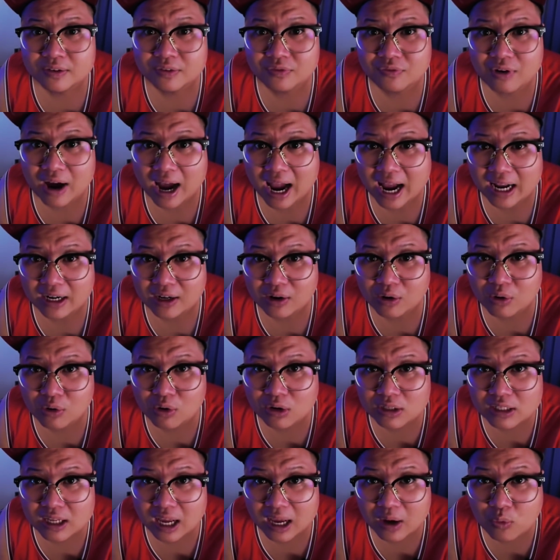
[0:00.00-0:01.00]
và nó
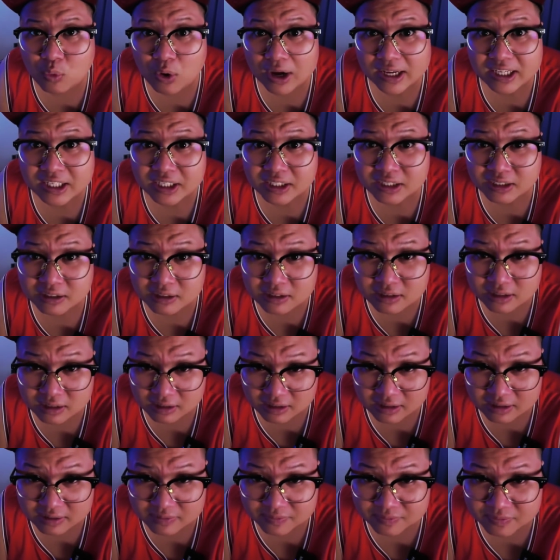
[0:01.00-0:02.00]
có thể quay dưới nước
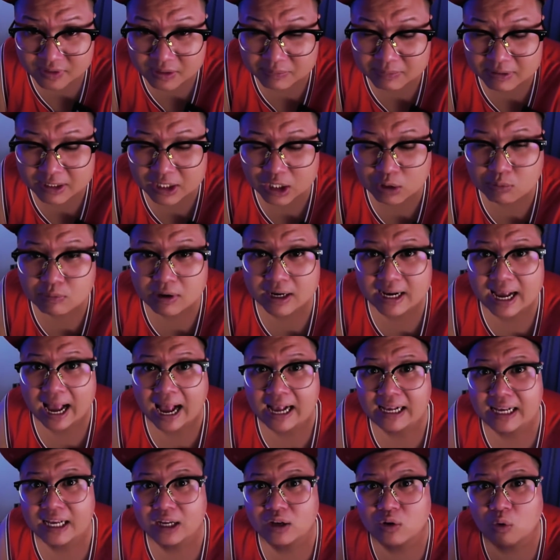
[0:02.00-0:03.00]
được nhưng mà nếu mà
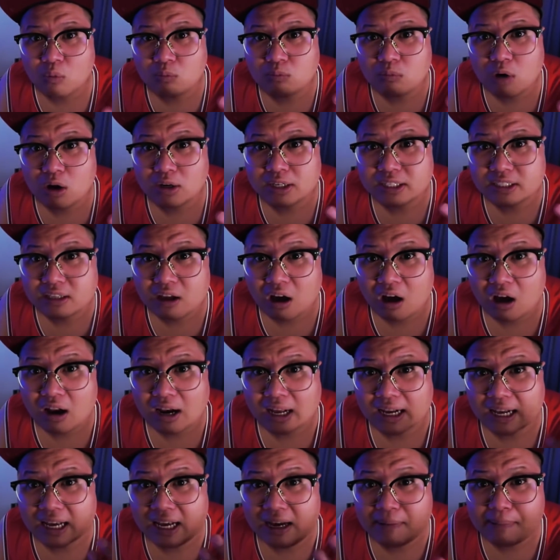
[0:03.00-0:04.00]
gắn cái cục monitor
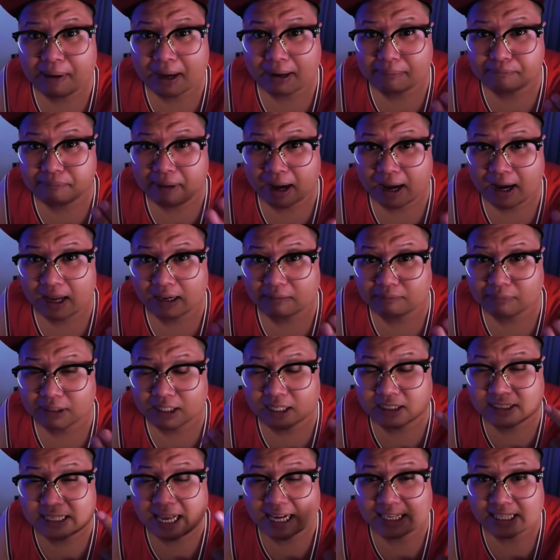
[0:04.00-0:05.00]
là cái màn màn hình mà
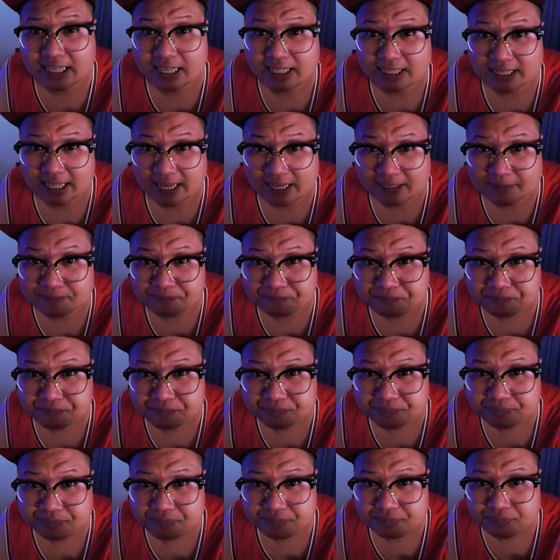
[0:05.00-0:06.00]
tân đang nhìn nè
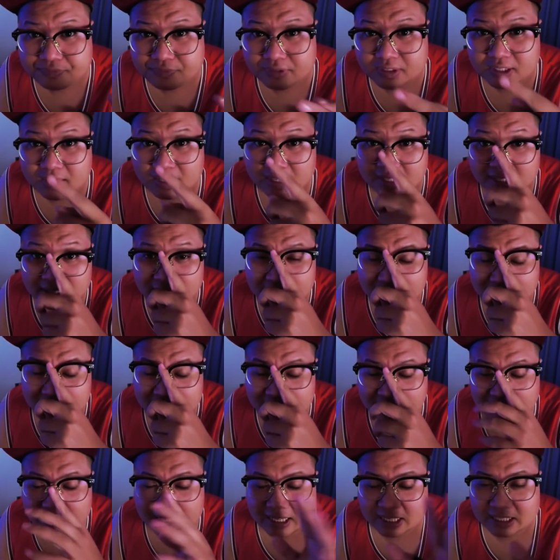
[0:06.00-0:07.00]

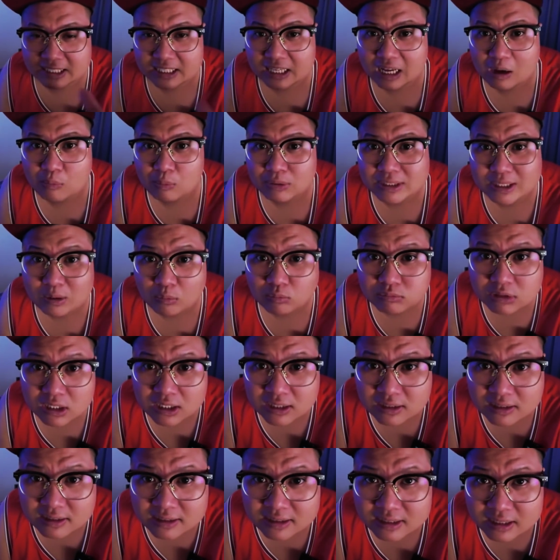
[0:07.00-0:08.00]
thì là nó không có chống
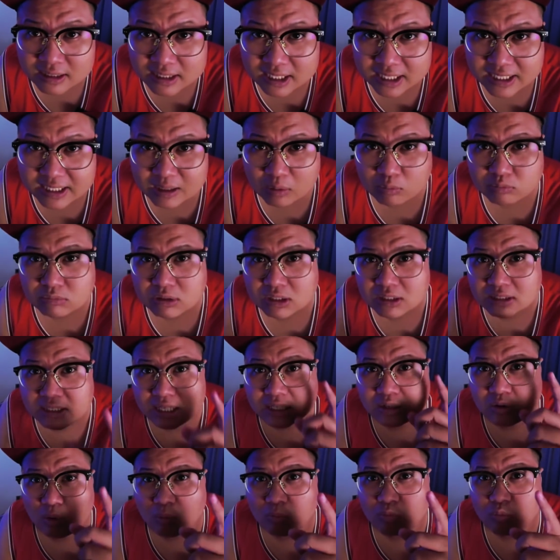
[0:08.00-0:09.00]
nước nó chỉ chống nước
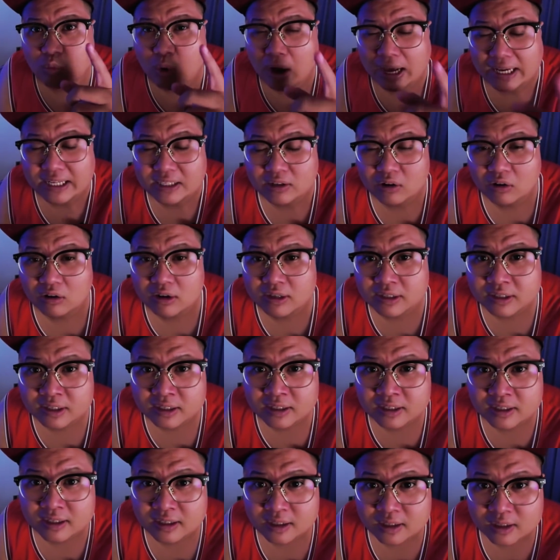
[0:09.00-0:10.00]
cái cục quay thôi
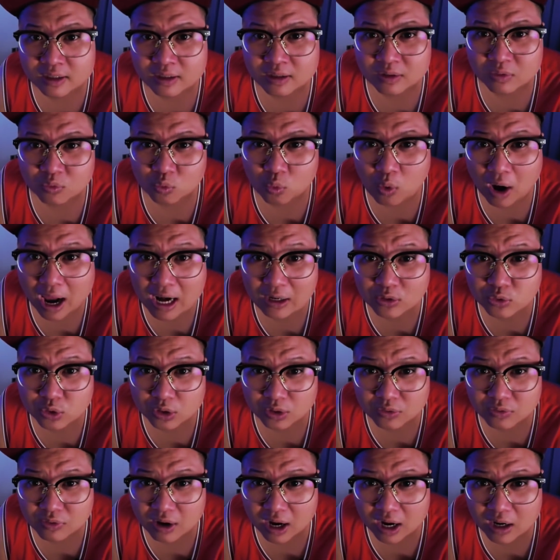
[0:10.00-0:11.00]
quá là
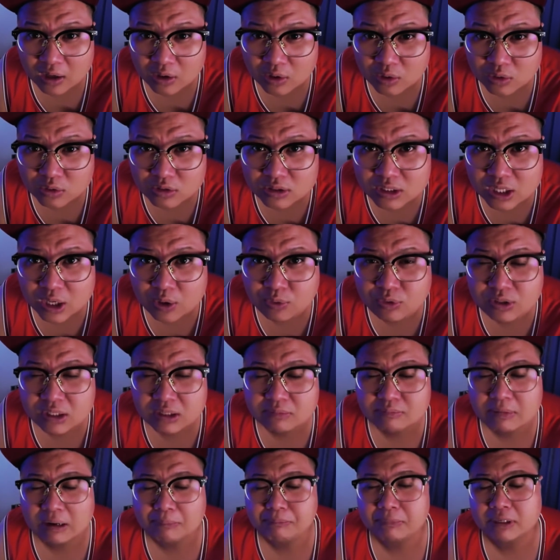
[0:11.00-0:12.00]
tuyệt vời luôn nếu như
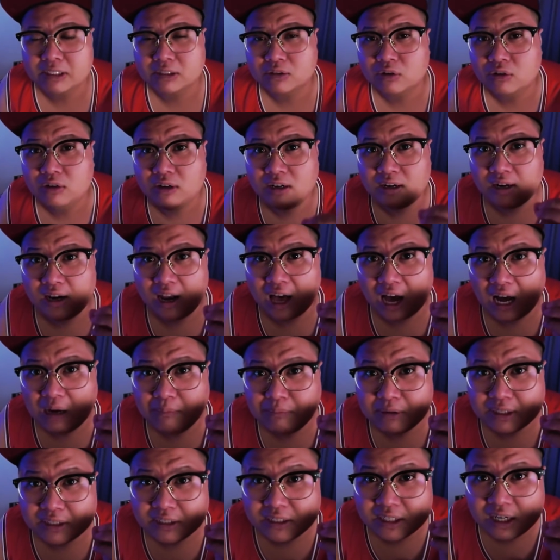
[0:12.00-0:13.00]
mà mình có lỡ
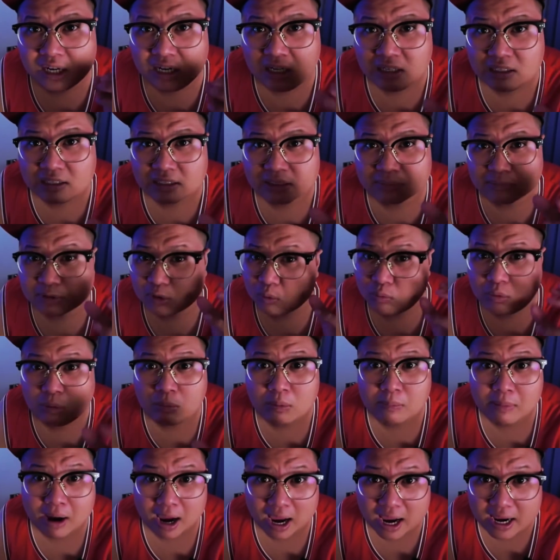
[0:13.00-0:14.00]
bị rớt thì cũng không
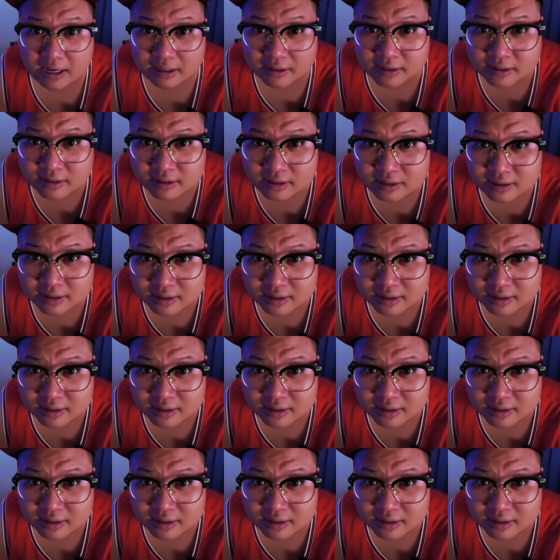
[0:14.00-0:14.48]
có bể nữa